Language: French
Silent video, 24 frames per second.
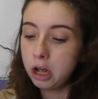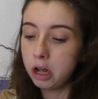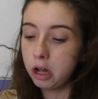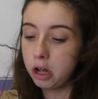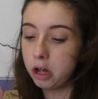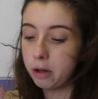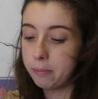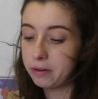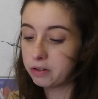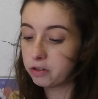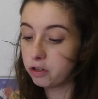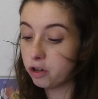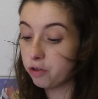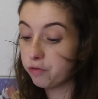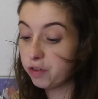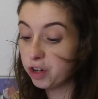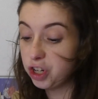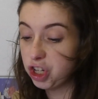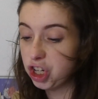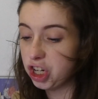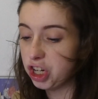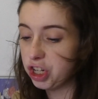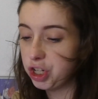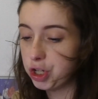Euh, parce qu'en fait,
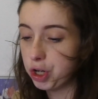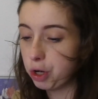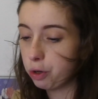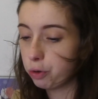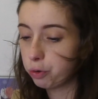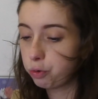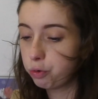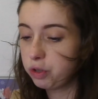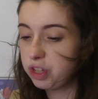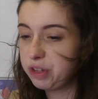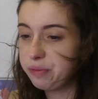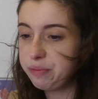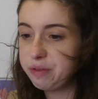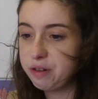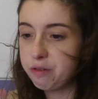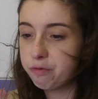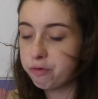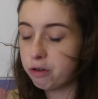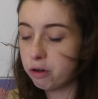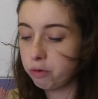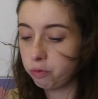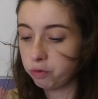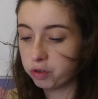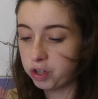je l'ai déjà reçu 10 000
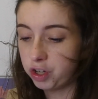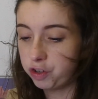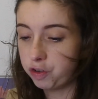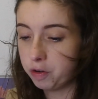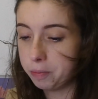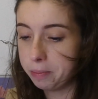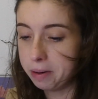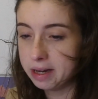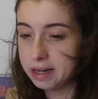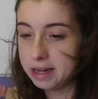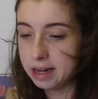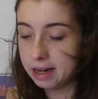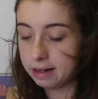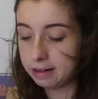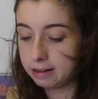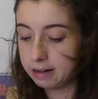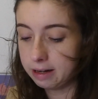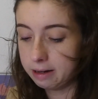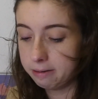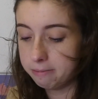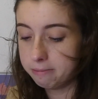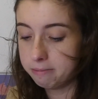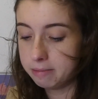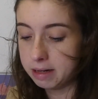fois, donc ça, je vais pas le
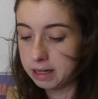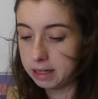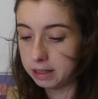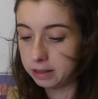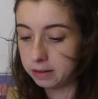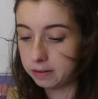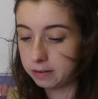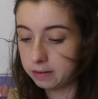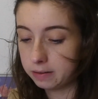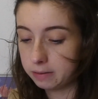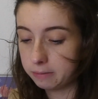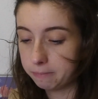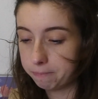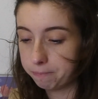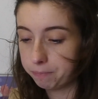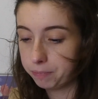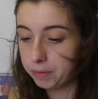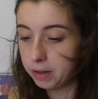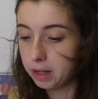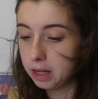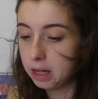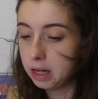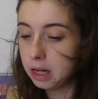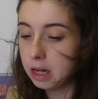garder. Mais
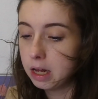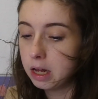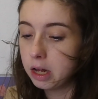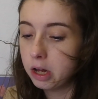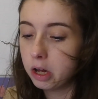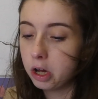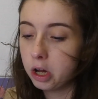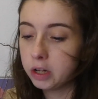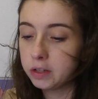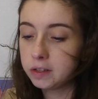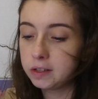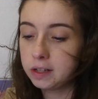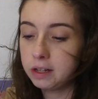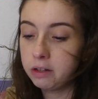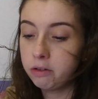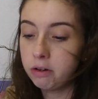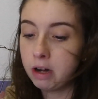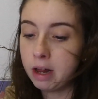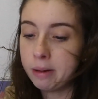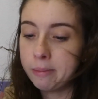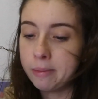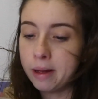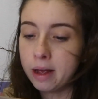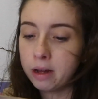euh, c'est de
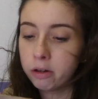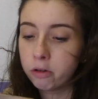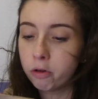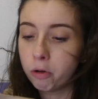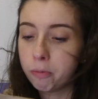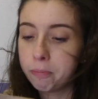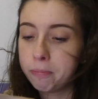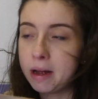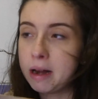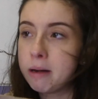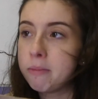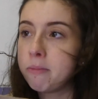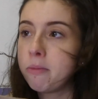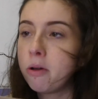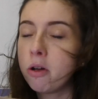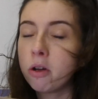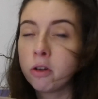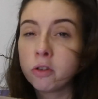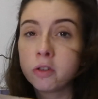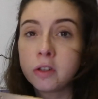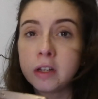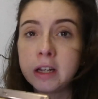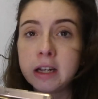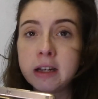la marque
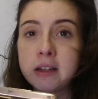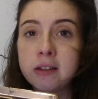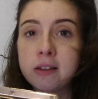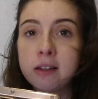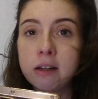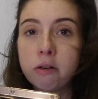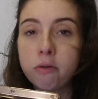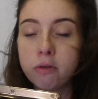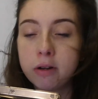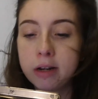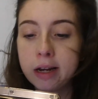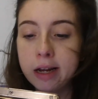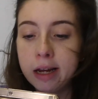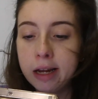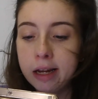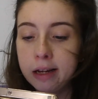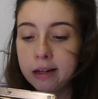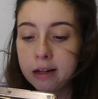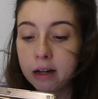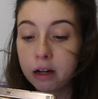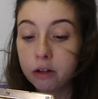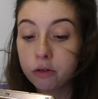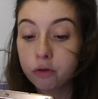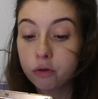Palmer's et c'est le lait
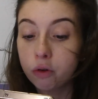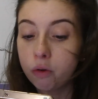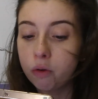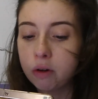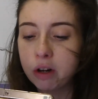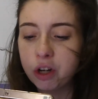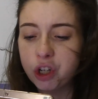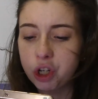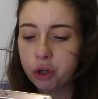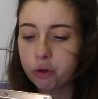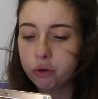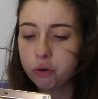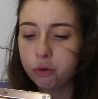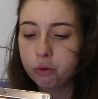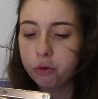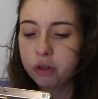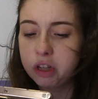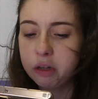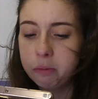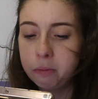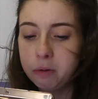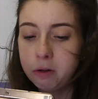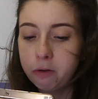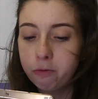hydratant, on l'a déjà reçu
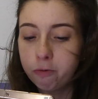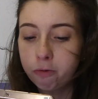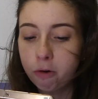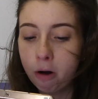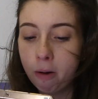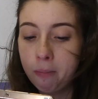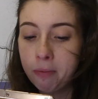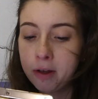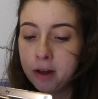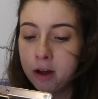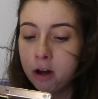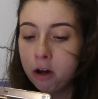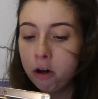10 000 fois.